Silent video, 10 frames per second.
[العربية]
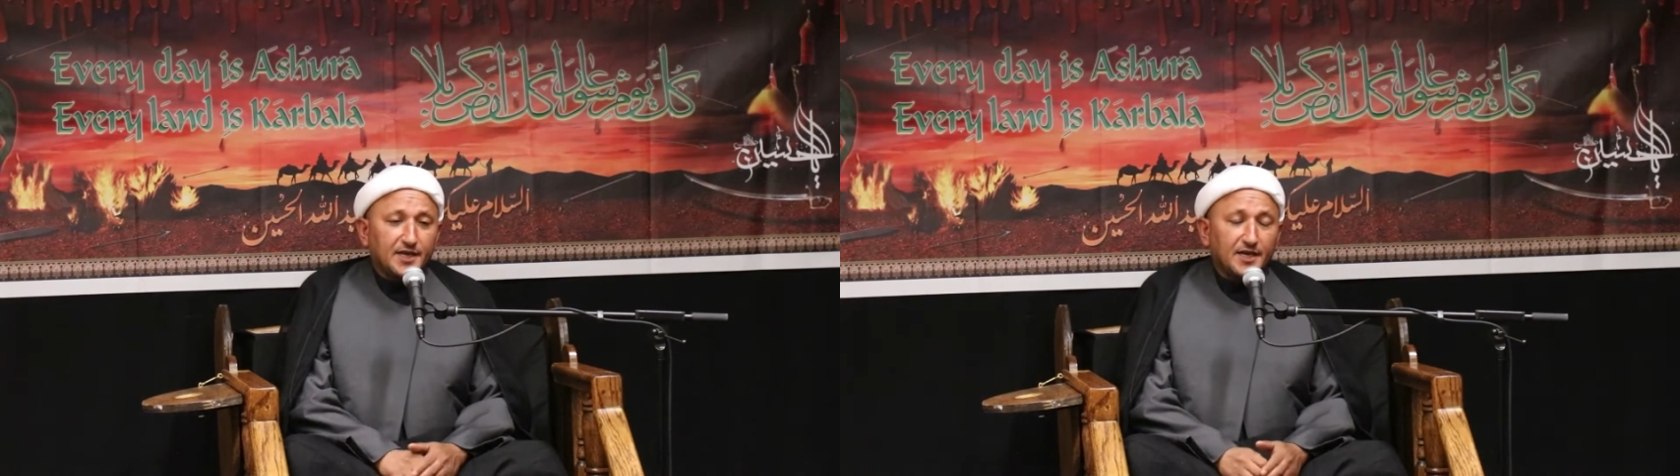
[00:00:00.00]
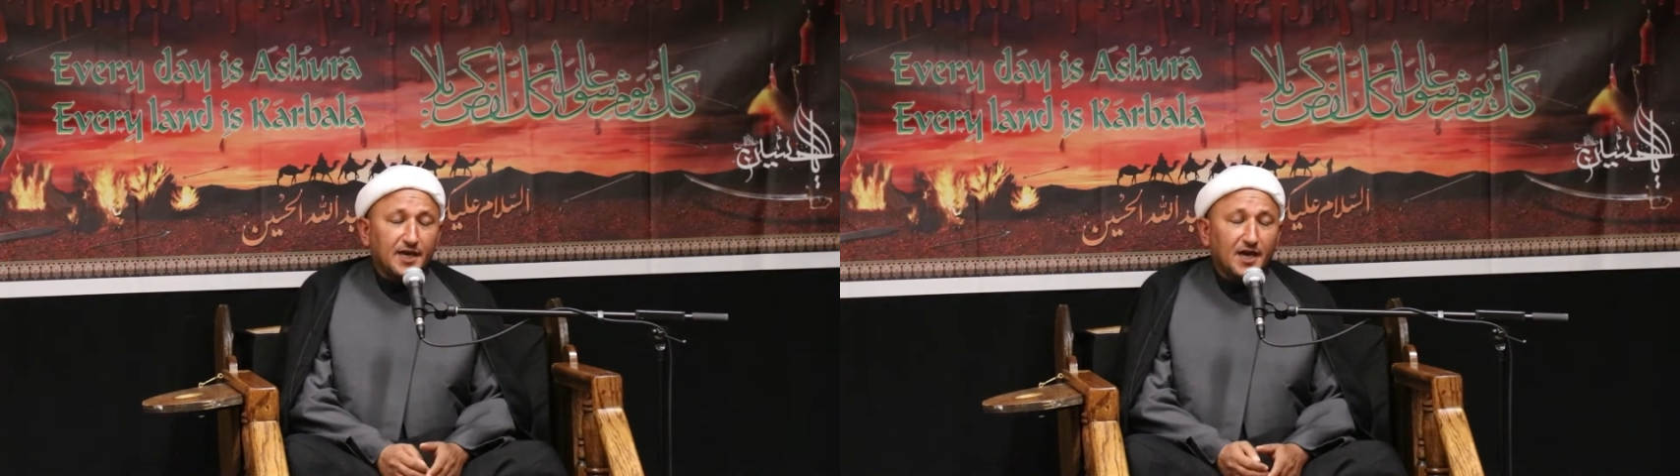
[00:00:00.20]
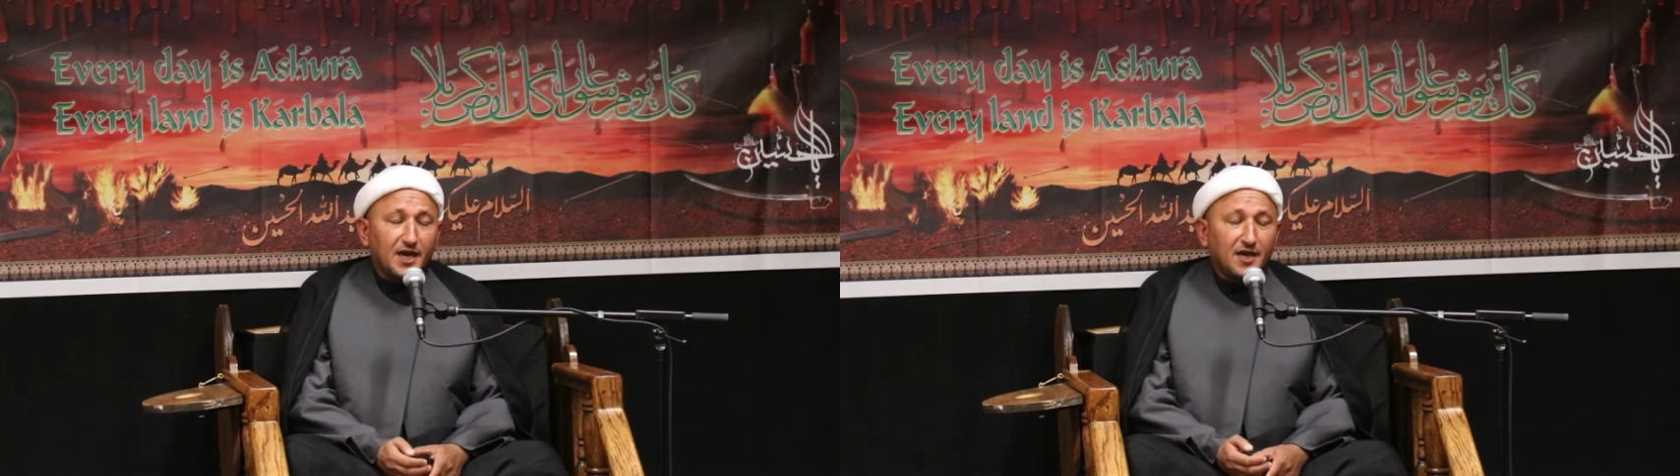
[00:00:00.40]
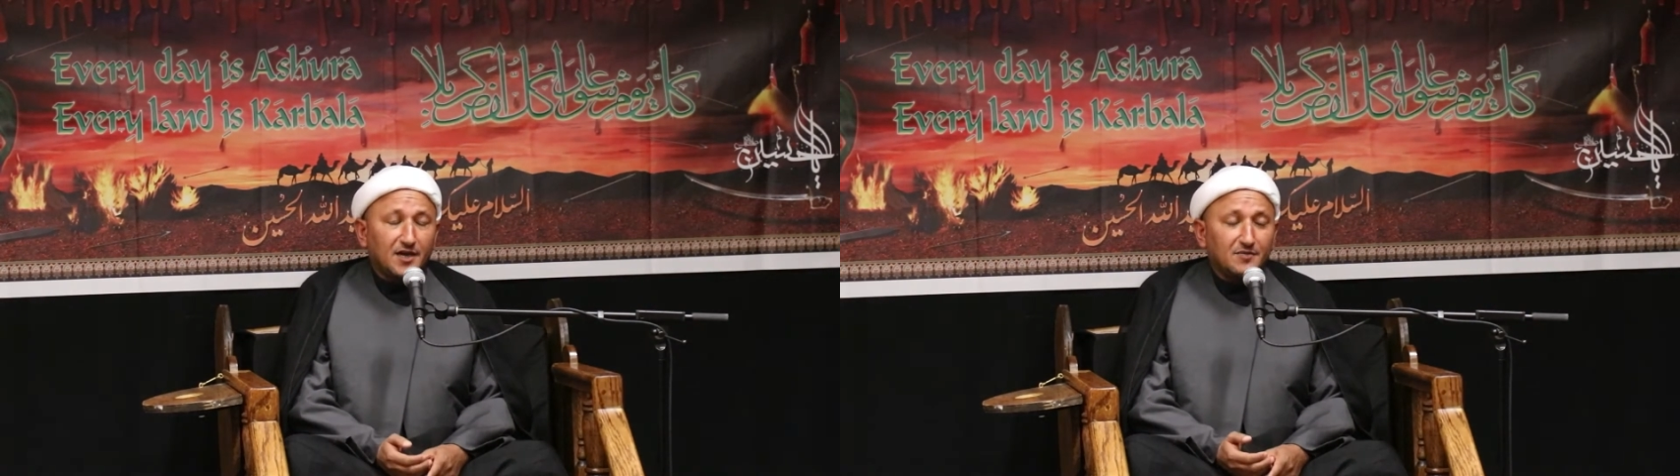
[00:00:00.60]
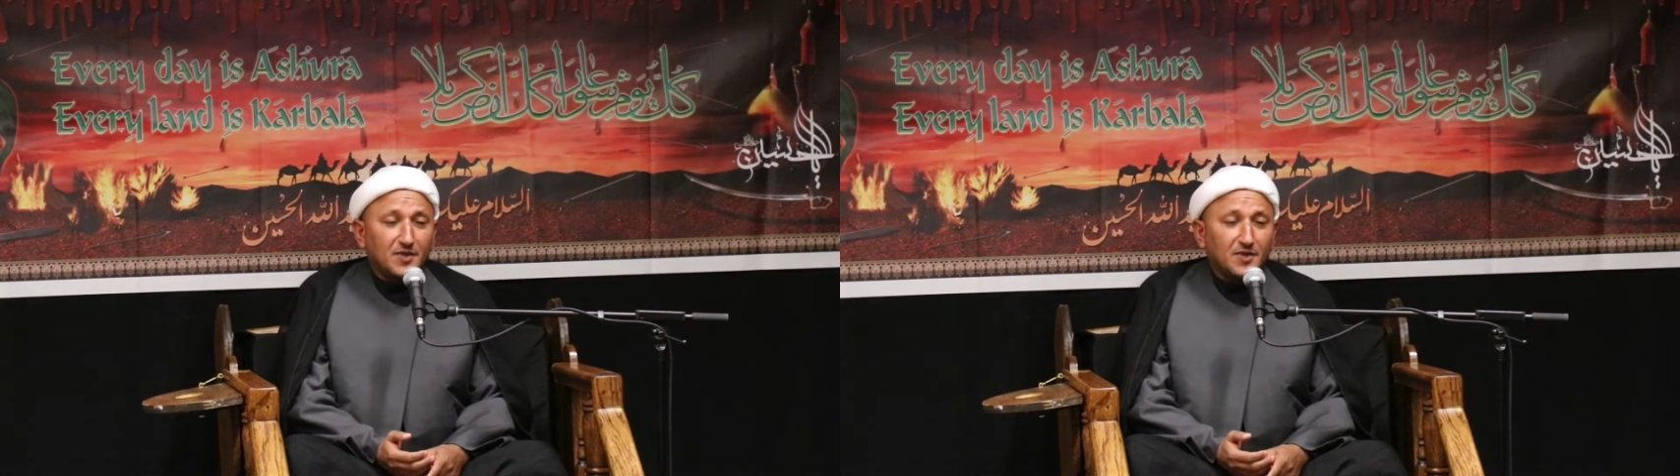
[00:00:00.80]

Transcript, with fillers: يا